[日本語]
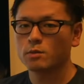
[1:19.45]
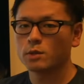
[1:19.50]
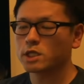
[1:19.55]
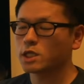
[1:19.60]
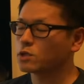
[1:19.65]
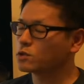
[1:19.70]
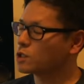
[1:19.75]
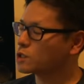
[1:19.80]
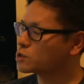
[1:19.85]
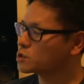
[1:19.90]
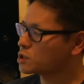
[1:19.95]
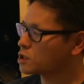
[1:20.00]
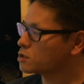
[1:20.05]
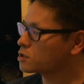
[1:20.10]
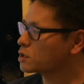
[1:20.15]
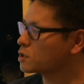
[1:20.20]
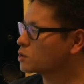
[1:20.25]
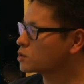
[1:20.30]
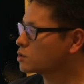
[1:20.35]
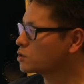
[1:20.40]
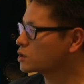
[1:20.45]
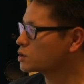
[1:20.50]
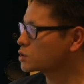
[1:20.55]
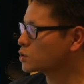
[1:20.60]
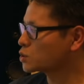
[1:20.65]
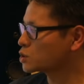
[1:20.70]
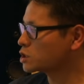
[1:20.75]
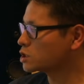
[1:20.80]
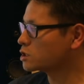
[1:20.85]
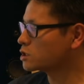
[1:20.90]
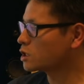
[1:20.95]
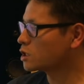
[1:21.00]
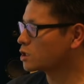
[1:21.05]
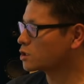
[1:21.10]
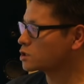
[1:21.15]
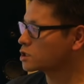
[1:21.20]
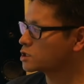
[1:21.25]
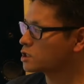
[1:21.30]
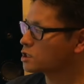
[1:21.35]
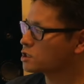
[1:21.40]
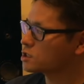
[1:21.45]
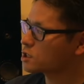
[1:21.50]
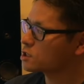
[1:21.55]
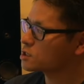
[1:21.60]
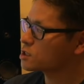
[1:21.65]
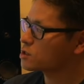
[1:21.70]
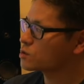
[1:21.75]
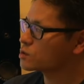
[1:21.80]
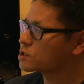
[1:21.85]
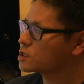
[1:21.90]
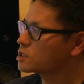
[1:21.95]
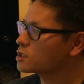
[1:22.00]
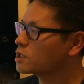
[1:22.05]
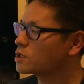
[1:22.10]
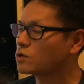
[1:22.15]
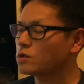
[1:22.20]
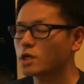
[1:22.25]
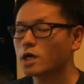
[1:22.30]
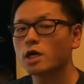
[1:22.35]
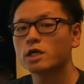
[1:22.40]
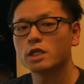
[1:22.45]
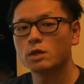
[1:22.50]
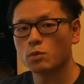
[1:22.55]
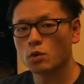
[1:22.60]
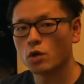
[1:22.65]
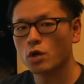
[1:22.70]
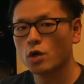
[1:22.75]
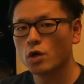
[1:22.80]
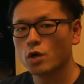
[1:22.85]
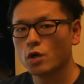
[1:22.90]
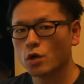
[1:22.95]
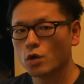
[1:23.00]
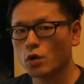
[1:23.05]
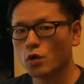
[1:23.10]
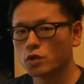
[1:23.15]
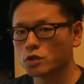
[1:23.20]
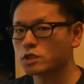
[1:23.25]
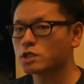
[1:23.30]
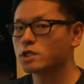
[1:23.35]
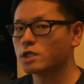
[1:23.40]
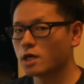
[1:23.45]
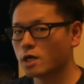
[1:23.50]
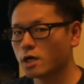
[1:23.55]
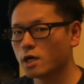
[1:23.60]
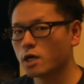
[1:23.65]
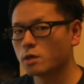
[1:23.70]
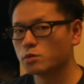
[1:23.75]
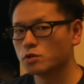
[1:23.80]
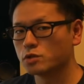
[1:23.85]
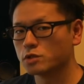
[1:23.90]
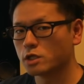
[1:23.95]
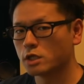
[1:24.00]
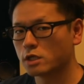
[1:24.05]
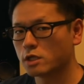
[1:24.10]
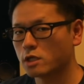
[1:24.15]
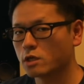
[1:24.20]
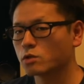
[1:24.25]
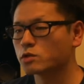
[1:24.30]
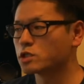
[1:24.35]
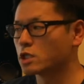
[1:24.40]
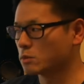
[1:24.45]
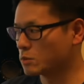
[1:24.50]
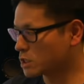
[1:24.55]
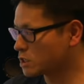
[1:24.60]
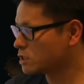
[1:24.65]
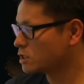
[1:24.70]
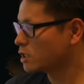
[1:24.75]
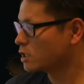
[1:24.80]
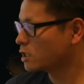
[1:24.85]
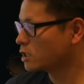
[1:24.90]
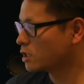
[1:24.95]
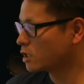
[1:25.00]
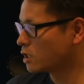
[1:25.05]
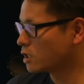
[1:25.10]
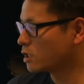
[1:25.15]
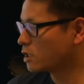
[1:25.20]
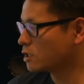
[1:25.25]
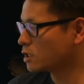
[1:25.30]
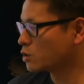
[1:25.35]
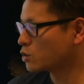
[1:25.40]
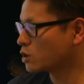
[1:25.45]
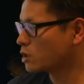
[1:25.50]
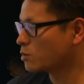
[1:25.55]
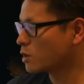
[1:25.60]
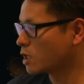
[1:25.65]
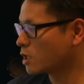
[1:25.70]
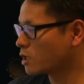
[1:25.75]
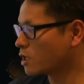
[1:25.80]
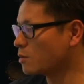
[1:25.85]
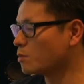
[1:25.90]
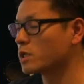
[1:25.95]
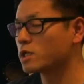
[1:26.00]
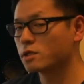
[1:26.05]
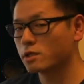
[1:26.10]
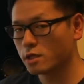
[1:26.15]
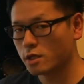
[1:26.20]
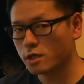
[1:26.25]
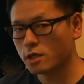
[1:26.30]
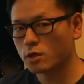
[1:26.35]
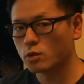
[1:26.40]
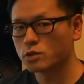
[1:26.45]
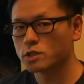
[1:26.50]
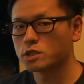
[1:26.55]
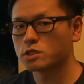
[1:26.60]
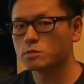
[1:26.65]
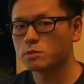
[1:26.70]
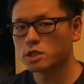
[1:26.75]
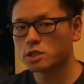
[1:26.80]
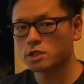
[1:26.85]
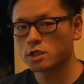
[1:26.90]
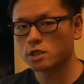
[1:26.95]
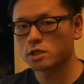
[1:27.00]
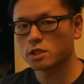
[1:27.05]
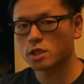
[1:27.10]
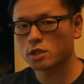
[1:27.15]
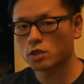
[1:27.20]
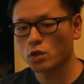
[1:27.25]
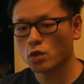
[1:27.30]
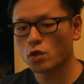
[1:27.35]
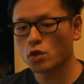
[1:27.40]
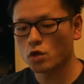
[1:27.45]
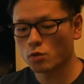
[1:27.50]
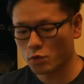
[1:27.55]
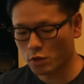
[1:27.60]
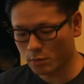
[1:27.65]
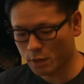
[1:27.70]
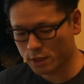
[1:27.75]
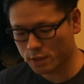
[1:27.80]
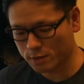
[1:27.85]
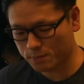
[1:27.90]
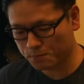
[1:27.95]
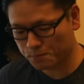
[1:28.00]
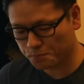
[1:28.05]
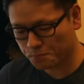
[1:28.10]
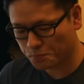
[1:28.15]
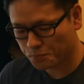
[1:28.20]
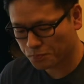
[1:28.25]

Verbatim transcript: なので、著作権法というのは少し、知的財産法全体の中でも、好きな分野でございます。なので、頑張ってご説明していきたいと思います。